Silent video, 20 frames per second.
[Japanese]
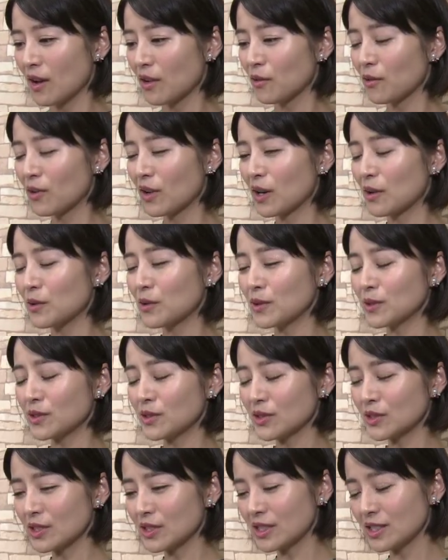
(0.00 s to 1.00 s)
こう加
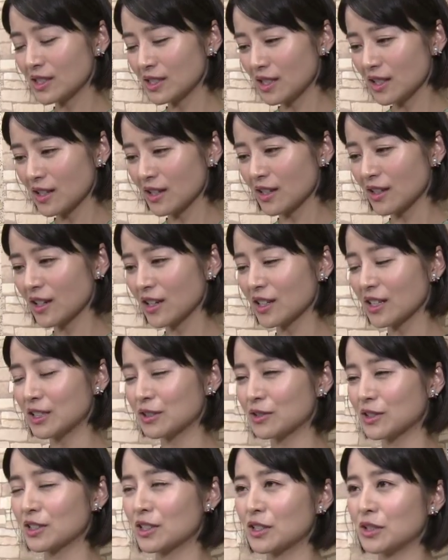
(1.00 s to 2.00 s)
工して海外
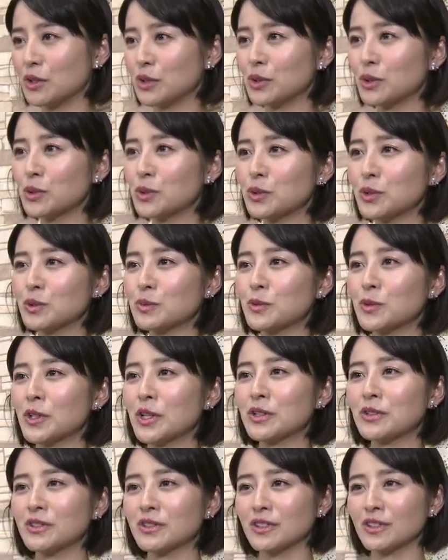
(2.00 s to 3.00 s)
の方に喜んでも
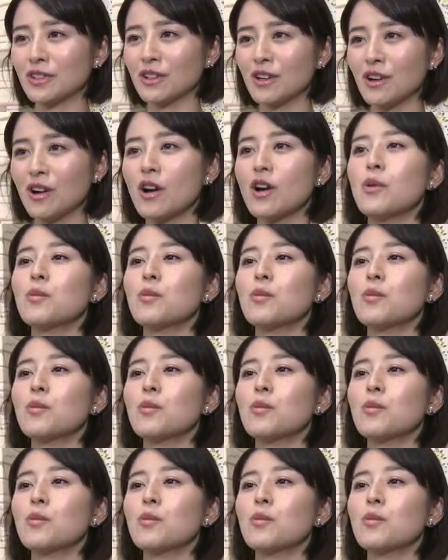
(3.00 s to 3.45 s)
らえるなら